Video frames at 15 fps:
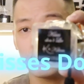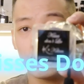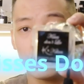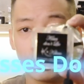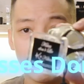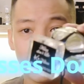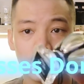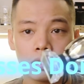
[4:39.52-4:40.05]
ở
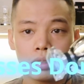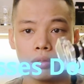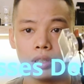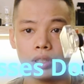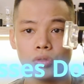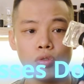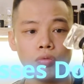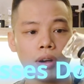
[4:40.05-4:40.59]
dưới cho các bạn Tại
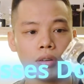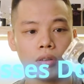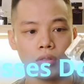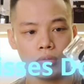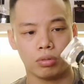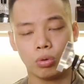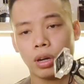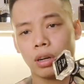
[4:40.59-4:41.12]
vì zoom vào
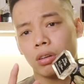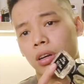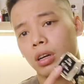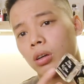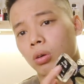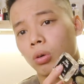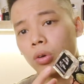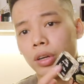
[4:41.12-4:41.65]
nó chỗ này nó
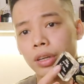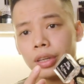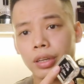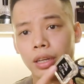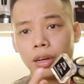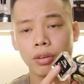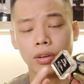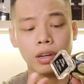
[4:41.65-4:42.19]
hơi tối
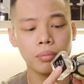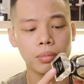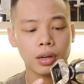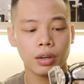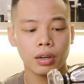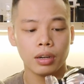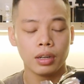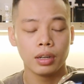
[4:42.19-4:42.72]
hay là nó hơi
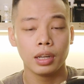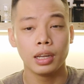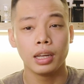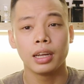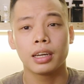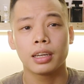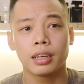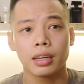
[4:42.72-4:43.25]
mờ
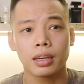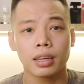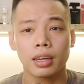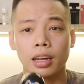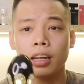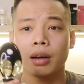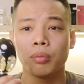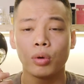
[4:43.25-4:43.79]

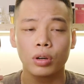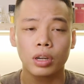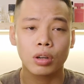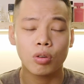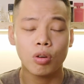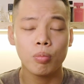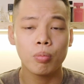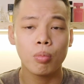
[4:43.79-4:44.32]
đây là một
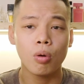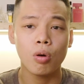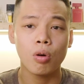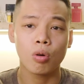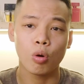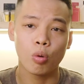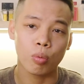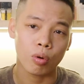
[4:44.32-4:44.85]
cái combo
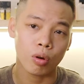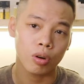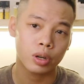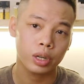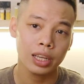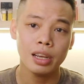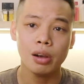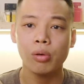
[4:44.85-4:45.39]
gồm có
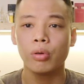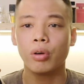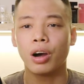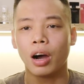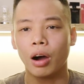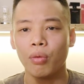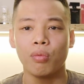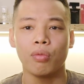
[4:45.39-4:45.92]
tiêu
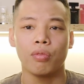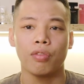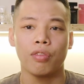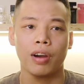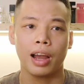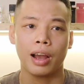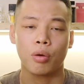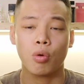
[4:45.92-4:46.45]
hồng
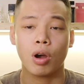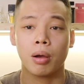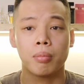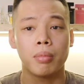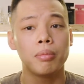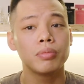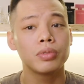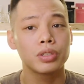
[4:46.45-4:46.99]
và quả
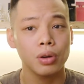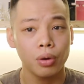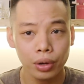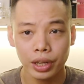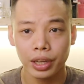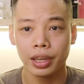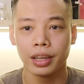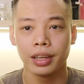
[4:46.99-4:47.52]
mâm
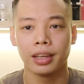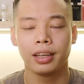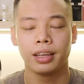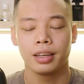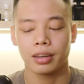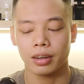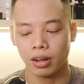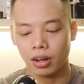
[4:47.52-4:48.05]
xôi
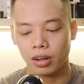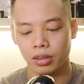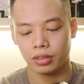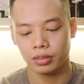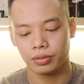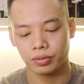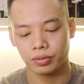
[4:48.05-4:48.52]
đó